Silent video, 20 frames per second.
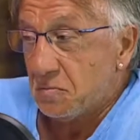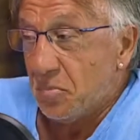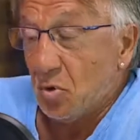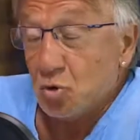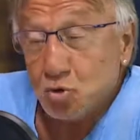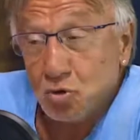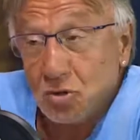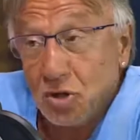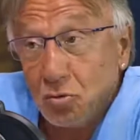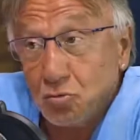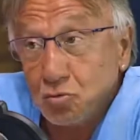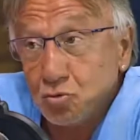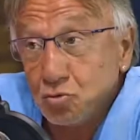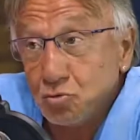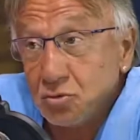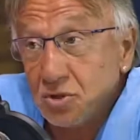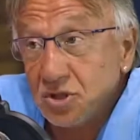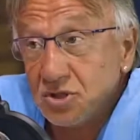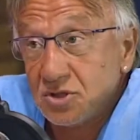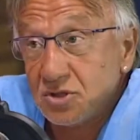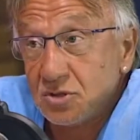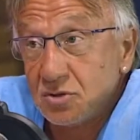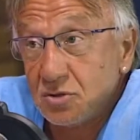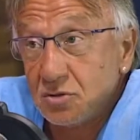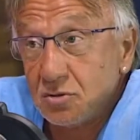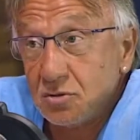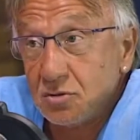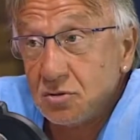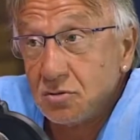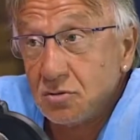posso dare un
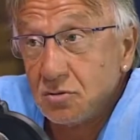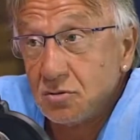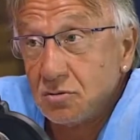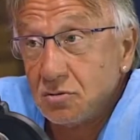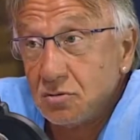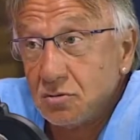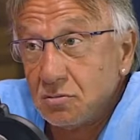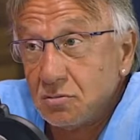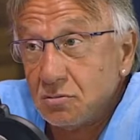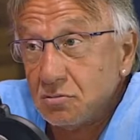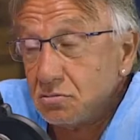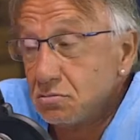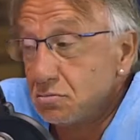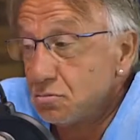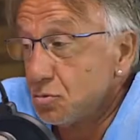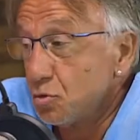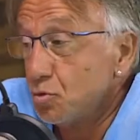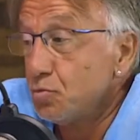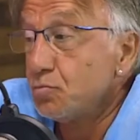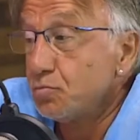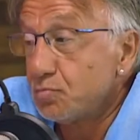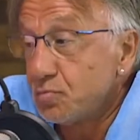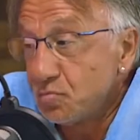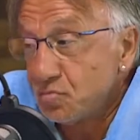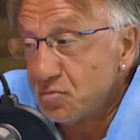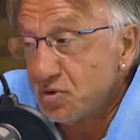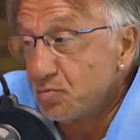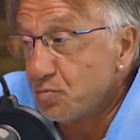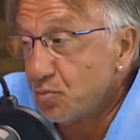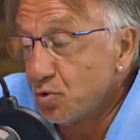giudizio Assolutamente. un
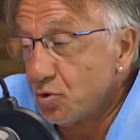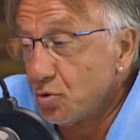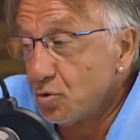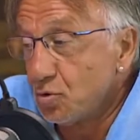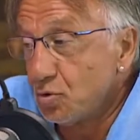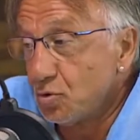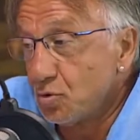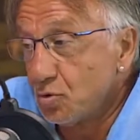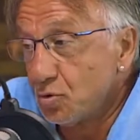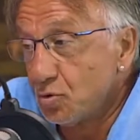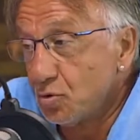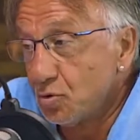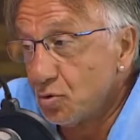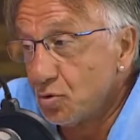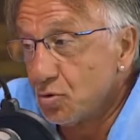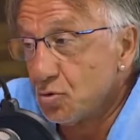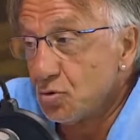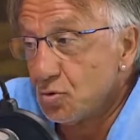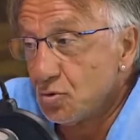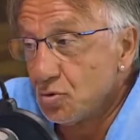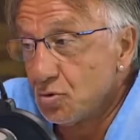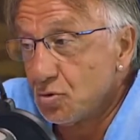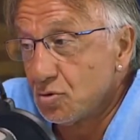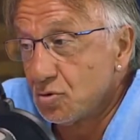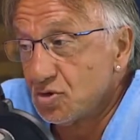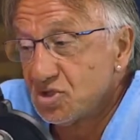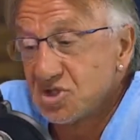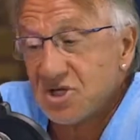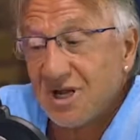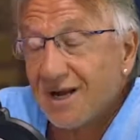tipo
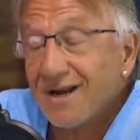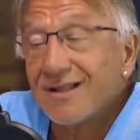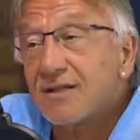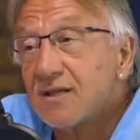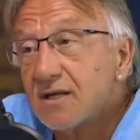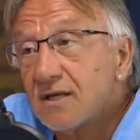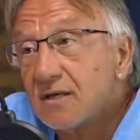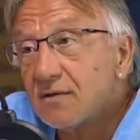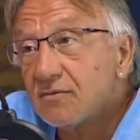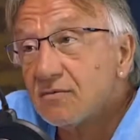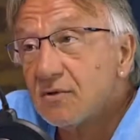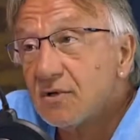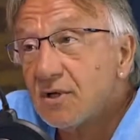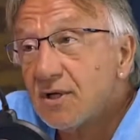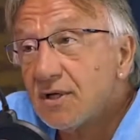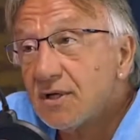sgradevole.